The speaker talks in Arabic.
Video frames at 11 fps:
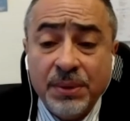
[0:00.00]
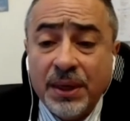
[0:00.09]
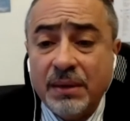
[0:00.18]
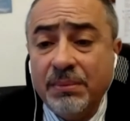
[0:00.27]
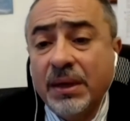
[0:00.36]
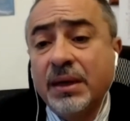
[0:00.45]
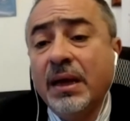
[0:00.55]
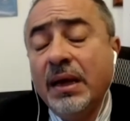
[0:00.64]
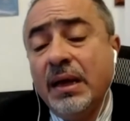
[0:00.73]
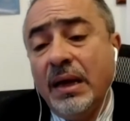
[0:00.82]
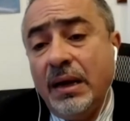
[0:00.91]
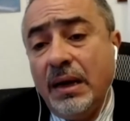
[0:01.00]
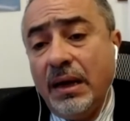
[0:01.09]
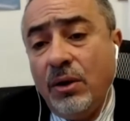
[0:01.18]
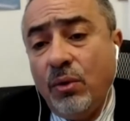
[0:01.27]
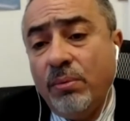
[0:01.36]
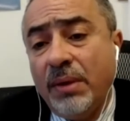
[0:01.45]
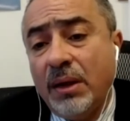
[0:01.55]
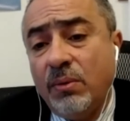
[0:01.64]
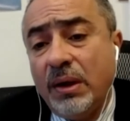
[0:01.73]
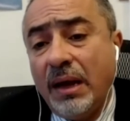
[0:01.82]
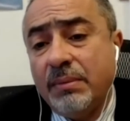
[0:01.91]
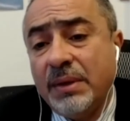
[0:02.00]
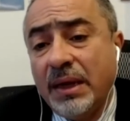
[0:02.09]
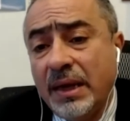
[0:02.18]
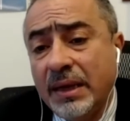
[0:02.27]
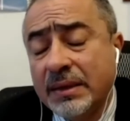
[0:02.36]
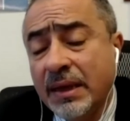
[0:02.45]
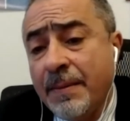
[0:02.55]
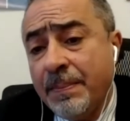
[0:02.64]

كبيره من العمال والعاملات